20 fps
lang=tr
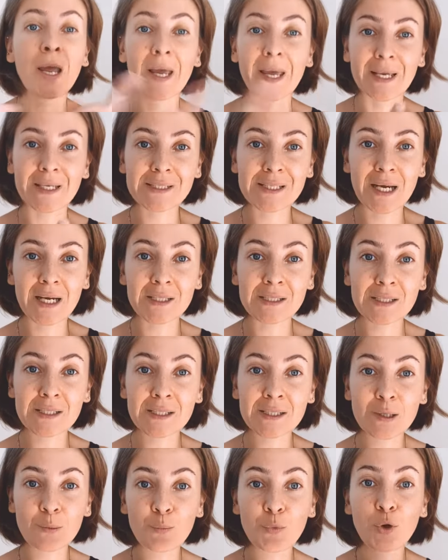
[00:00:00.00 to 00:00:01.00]

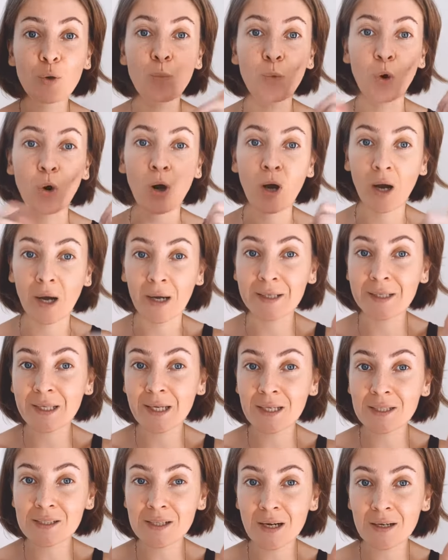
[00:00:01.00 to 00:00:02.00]
Egzersiz yapıyor mu? Hangi
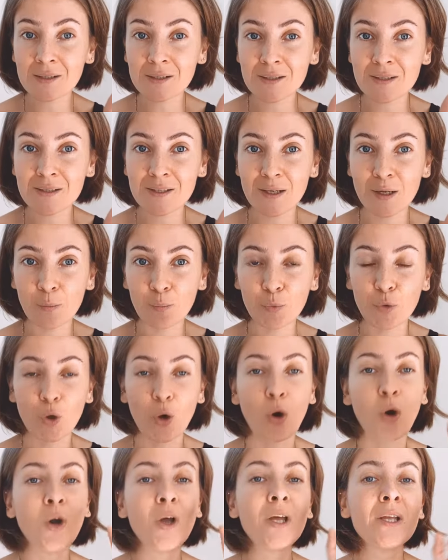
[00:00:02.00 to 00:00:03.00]
egzersizi
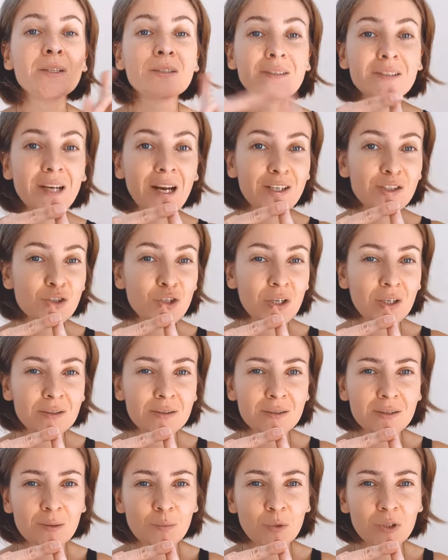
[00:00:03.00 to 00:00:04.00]
yapıyor? Direnç
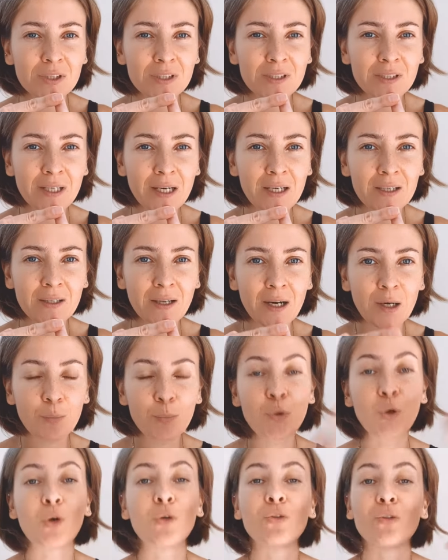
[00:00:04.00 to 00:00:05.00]
antrenmanını ne kadar
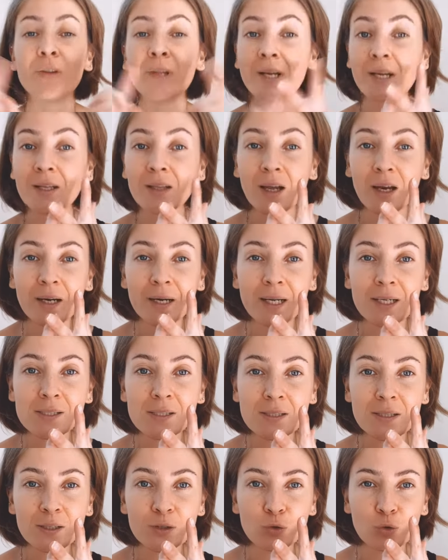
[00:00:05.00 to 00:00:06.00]
yapıyor? Ne kadar
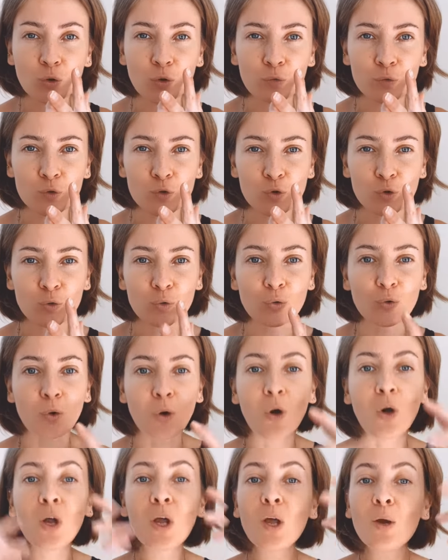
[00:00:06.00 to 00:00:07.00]
esnetiyor
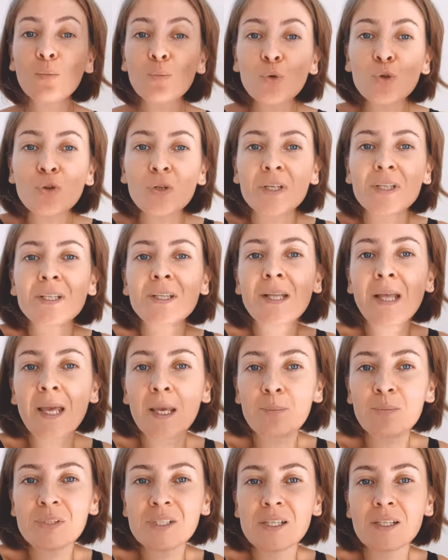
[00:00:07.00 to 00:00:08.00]
vücudunu? Bunların
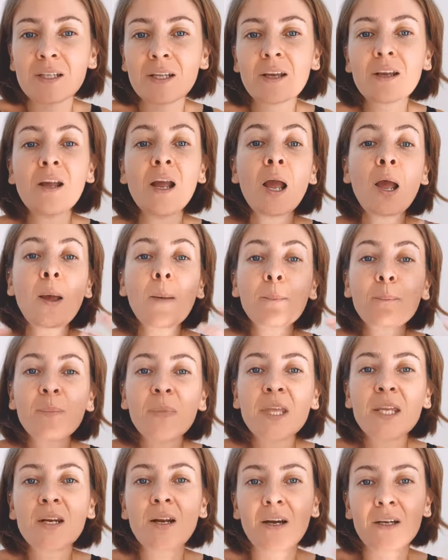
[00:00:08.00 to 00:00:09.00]
hepsini
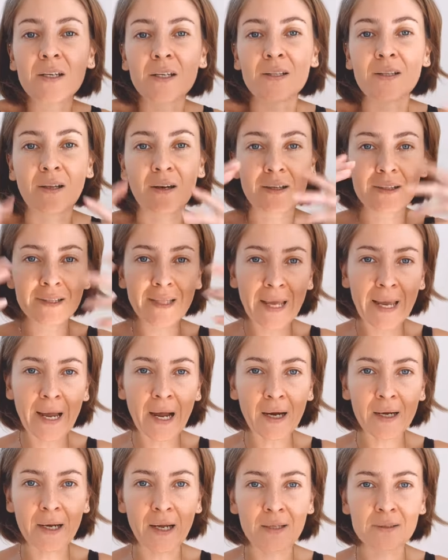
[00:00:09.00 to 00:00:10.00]
bir arada
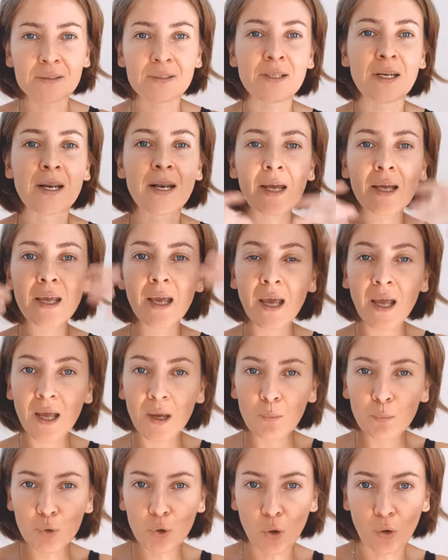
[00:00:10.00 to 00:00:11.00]
değerlendirerek
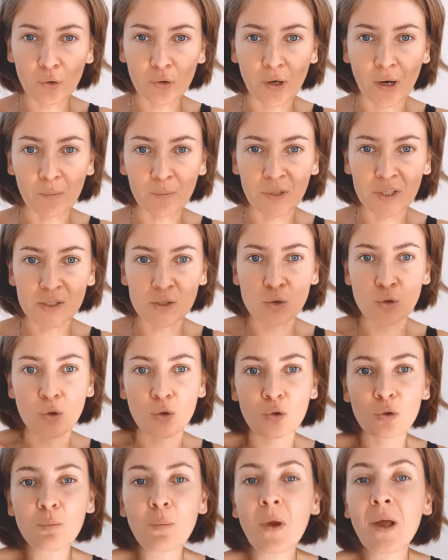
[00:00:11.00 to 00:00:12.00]
program
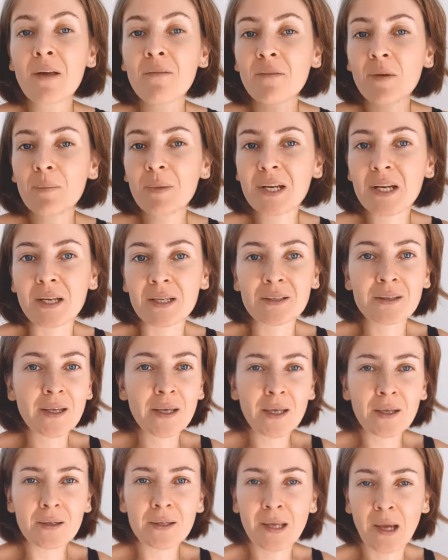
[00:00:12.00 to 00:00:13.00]
yazıyorum ve
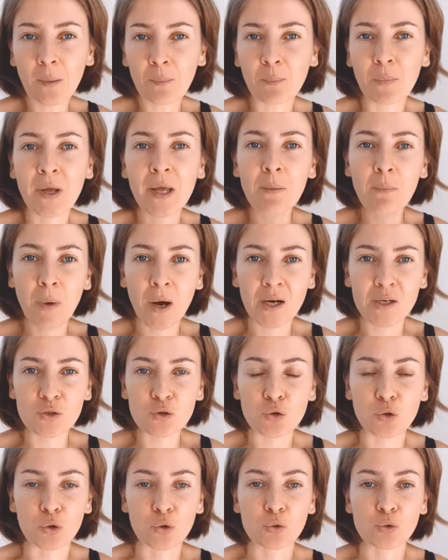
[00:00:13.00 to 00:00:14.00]
birlikte yapmaya
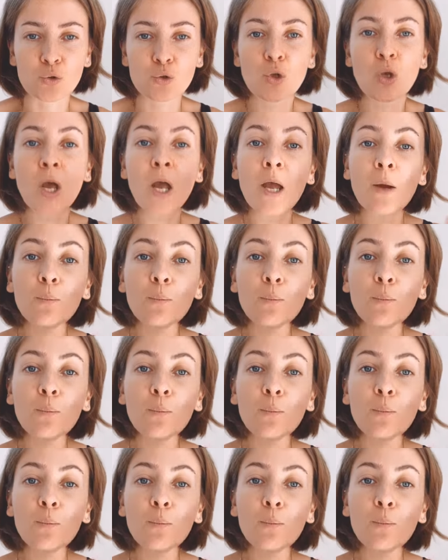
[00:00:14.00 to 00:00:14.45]
başlıyoruz.